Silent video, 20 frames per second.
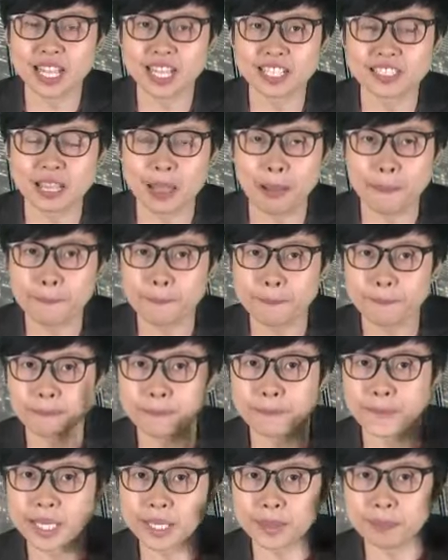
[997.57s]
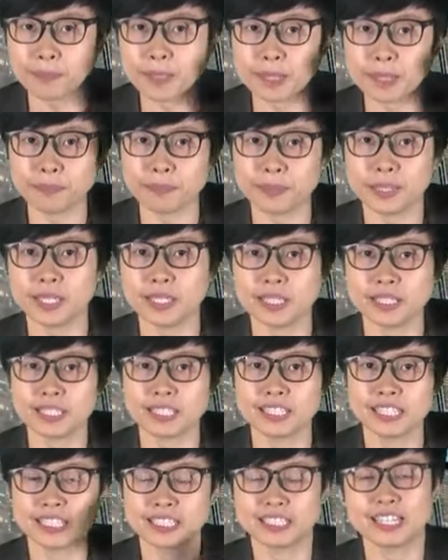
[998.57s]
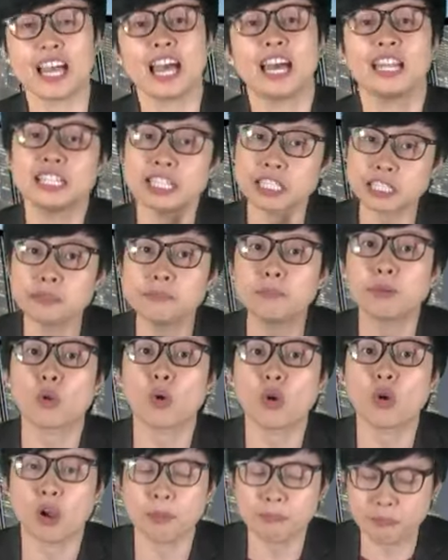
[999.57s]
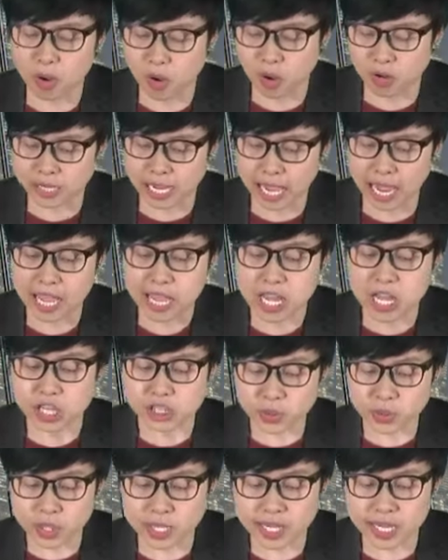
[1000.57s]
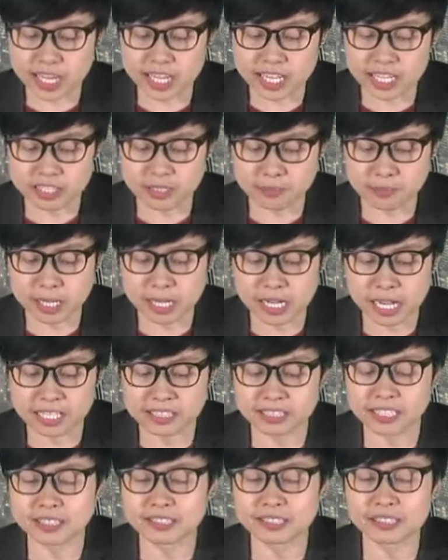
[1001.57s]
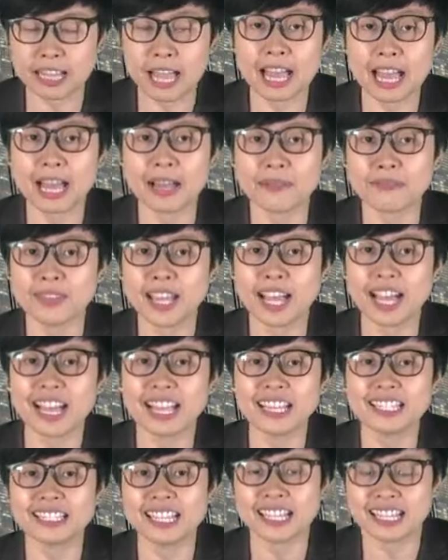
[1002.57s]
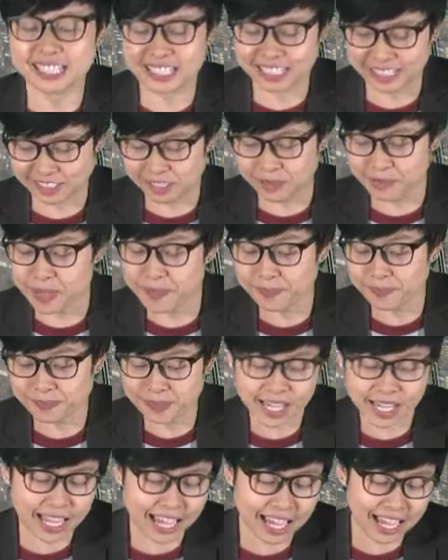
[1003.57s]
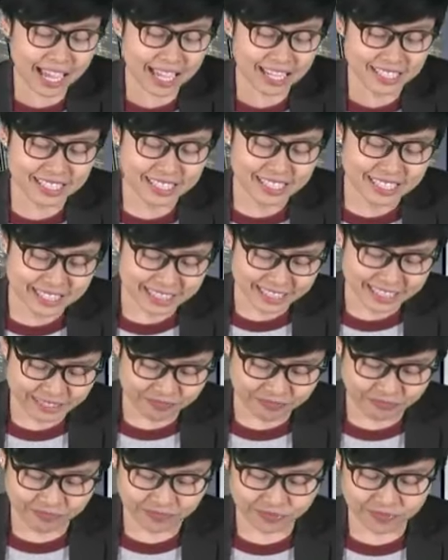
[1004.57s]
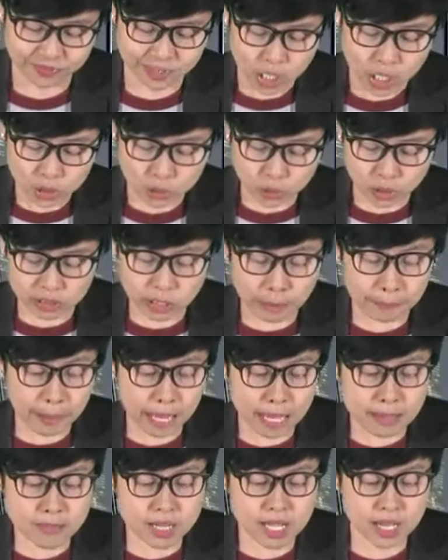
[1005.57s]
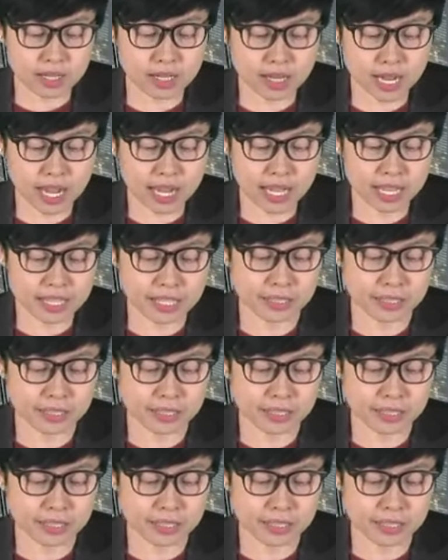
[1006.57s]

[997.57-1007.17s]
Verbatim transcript: น่าจะพิกพิกพิกนะคะนี่คือโบรกเขามองนะ ส่วนรายละเอียดจะเป็นรายติดตามได้ในหนังสือพิมพ์นะคะ ตัวต่อไปมีอะไร